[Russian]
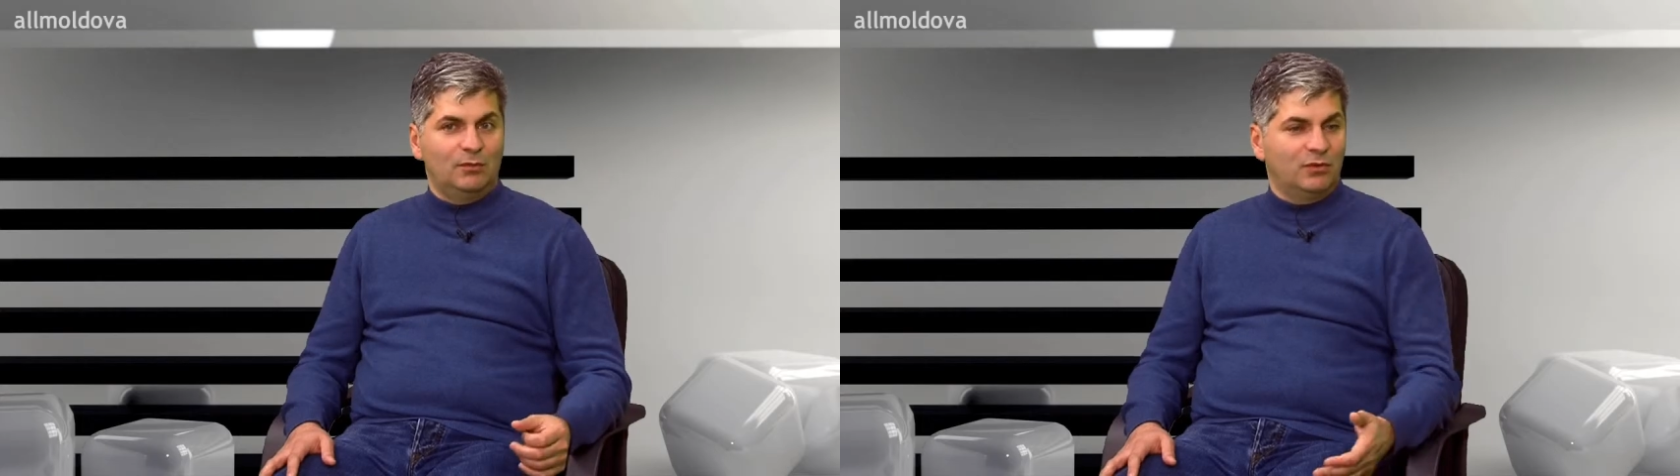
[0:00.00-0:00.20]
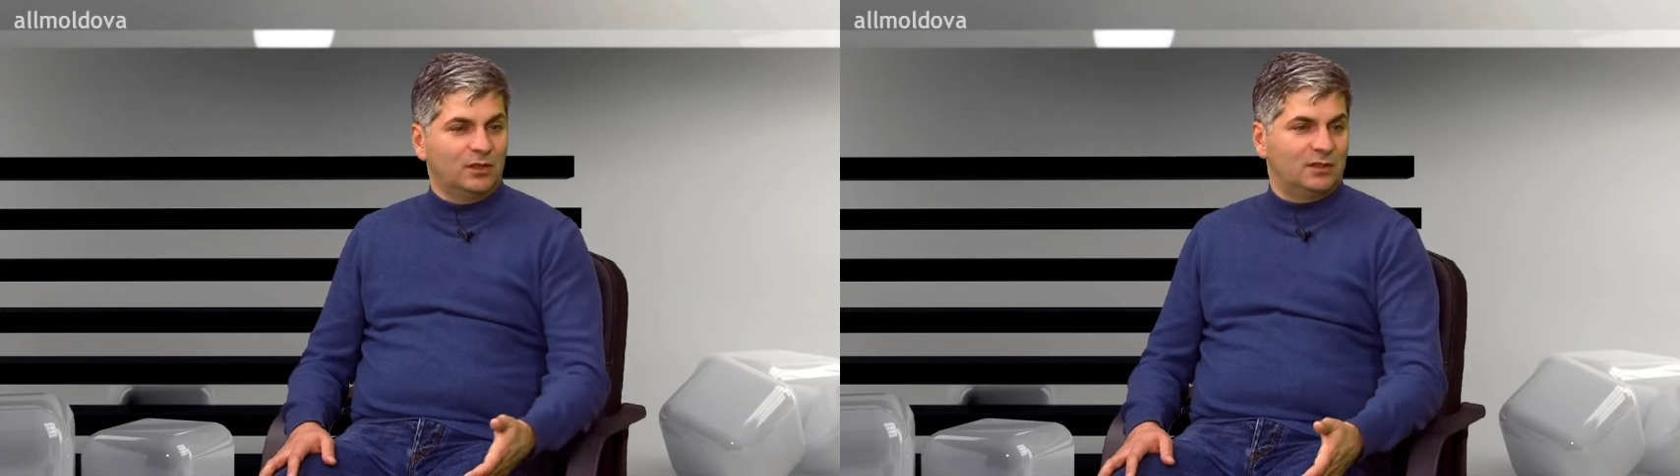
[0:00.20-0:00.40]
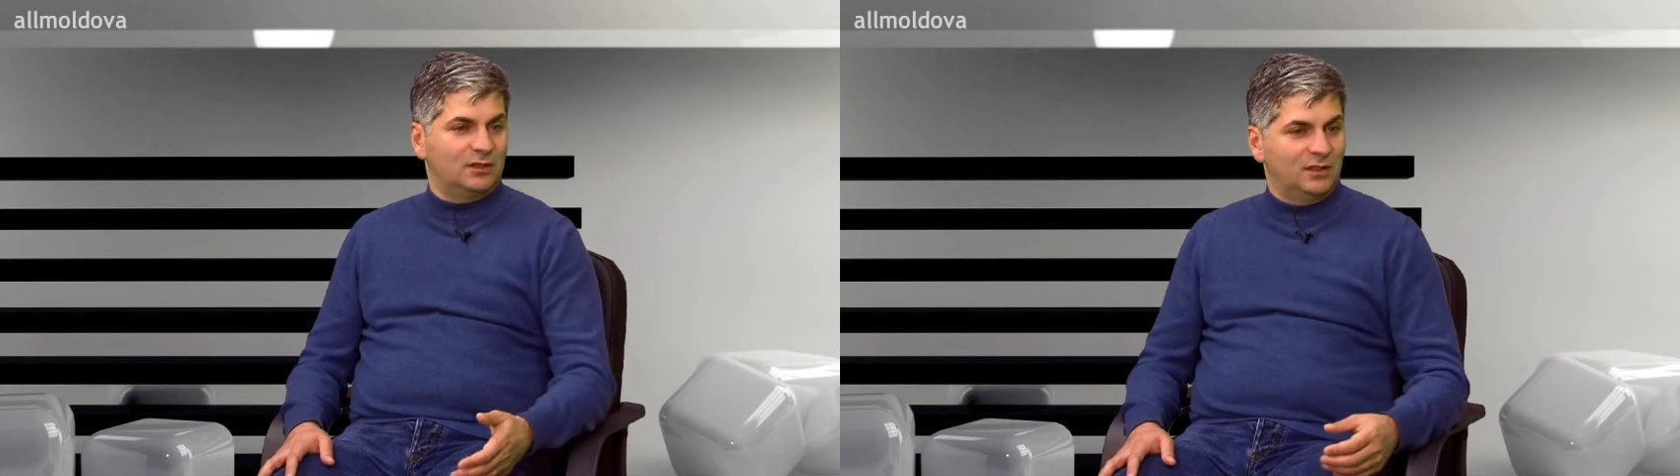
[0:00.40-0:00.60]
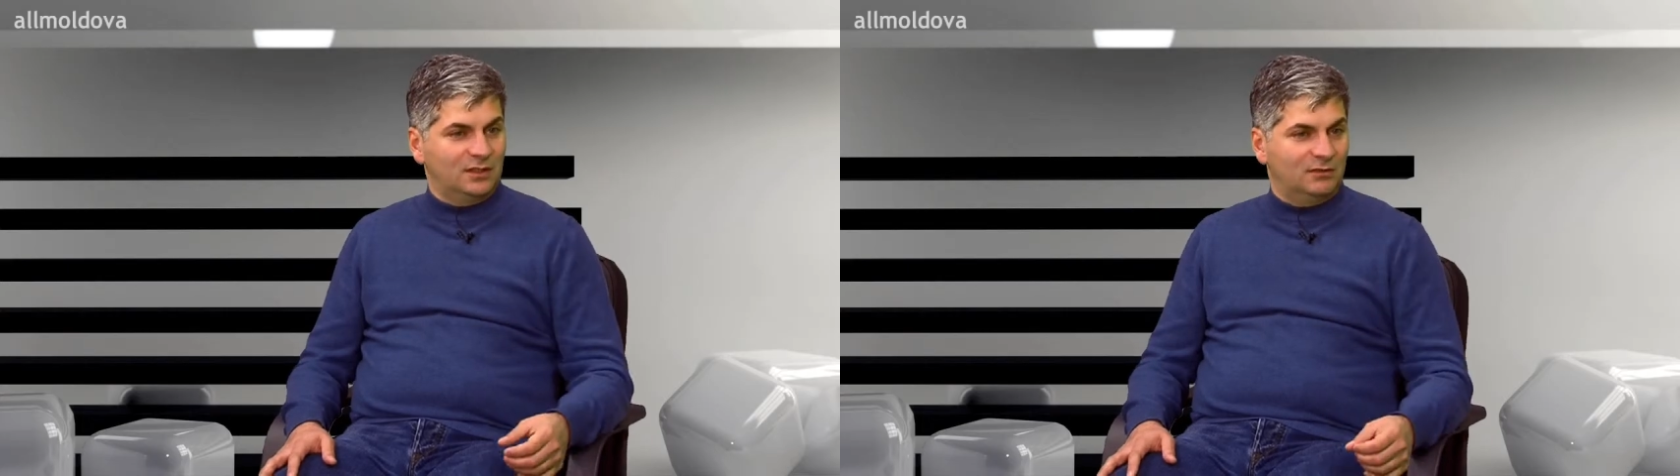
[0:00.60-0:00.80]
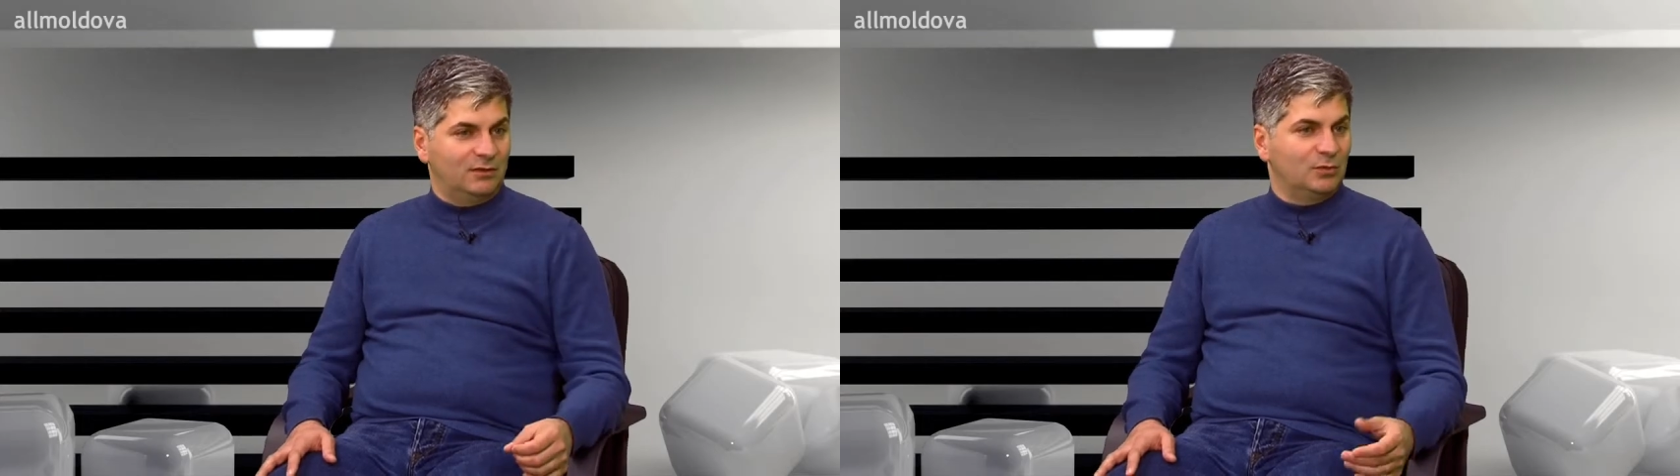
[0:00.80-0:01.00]
выросло здесь.
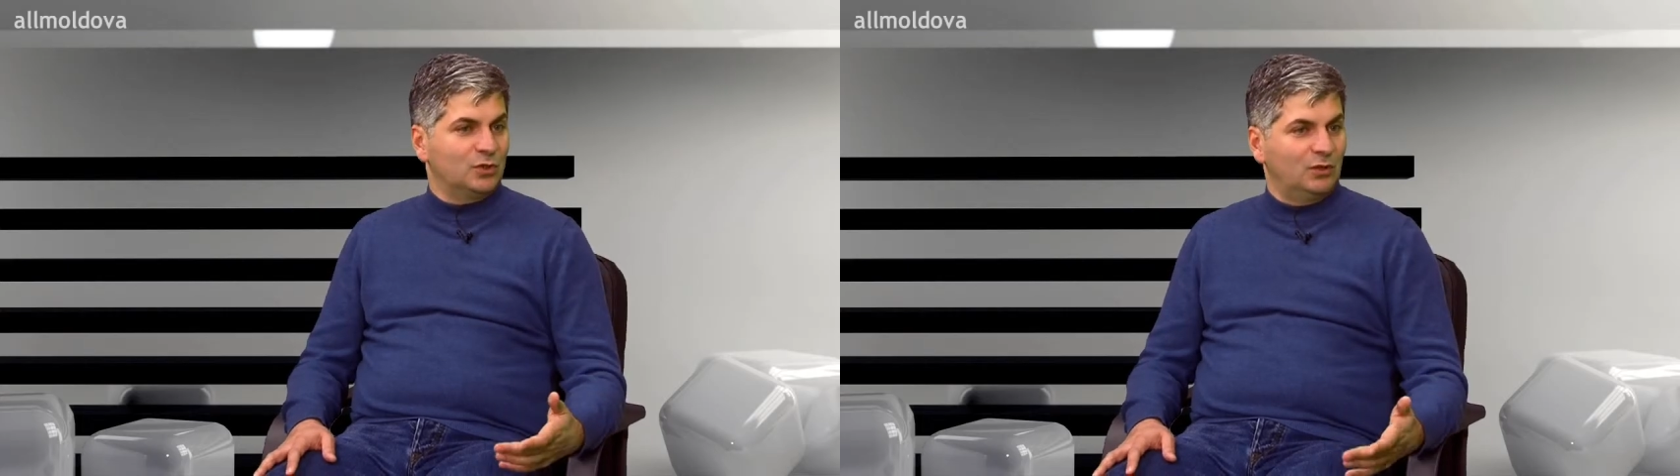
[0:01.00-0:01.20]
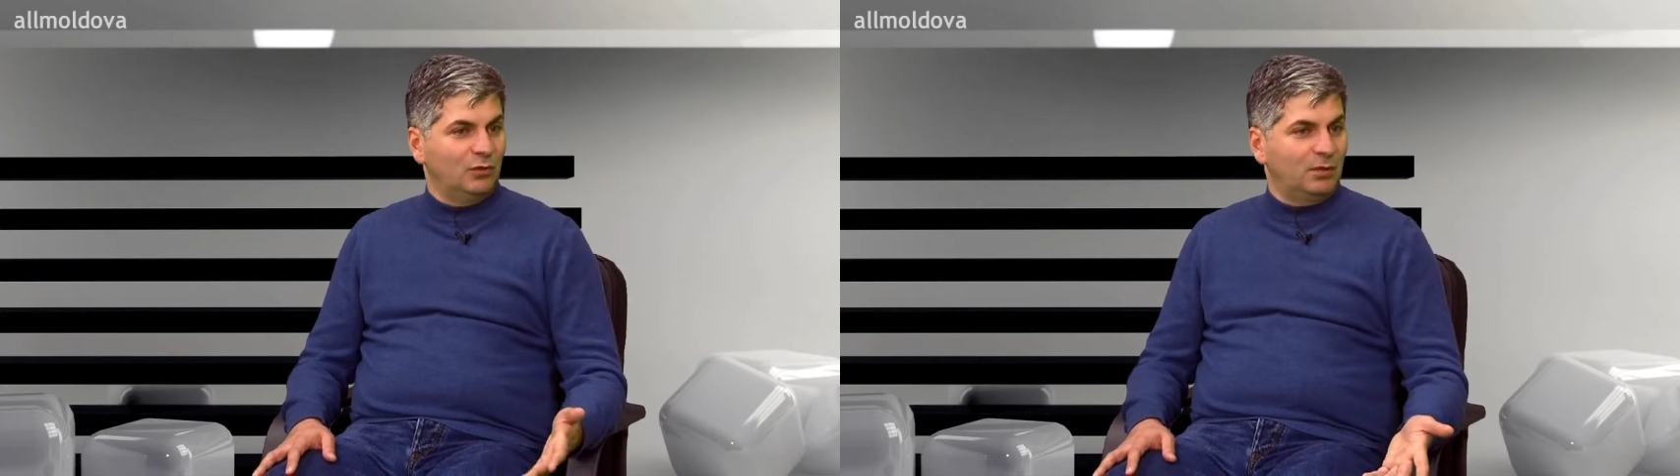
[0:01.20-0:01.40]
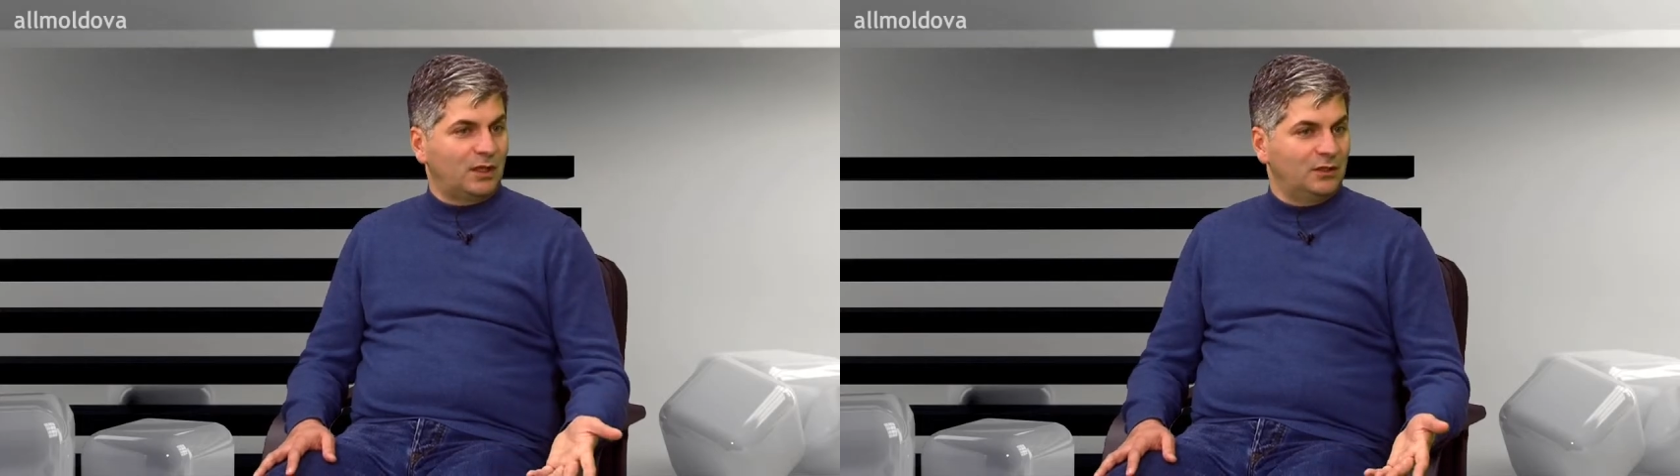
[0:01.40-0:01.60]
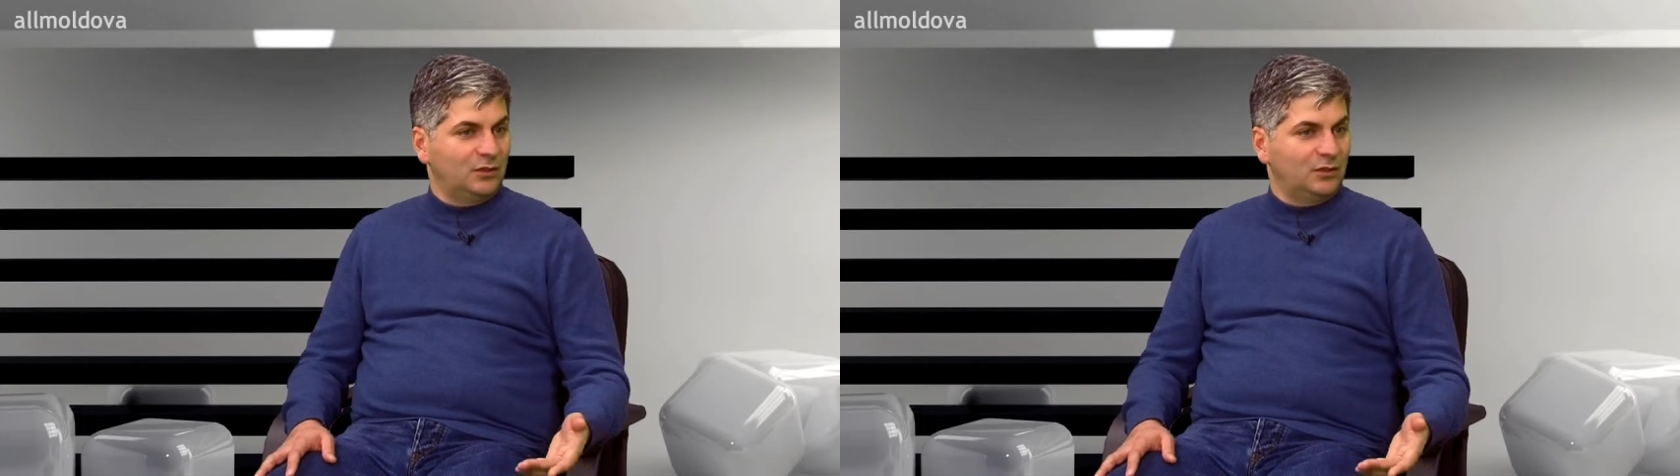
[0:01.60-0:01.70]
Возможно, его пока